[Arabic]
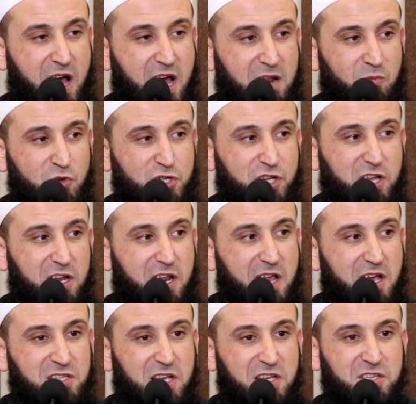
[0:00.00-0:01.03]
المشكله
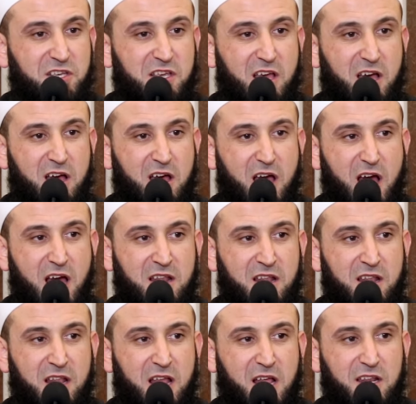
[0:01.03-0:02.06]
الاساسيه
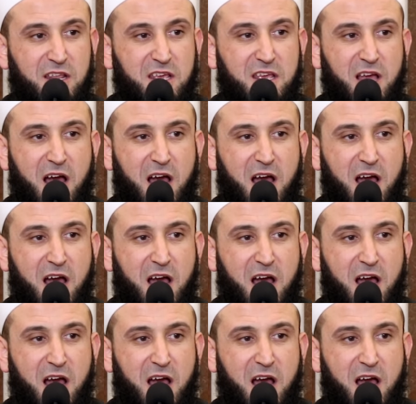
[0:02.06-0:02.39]
ان لي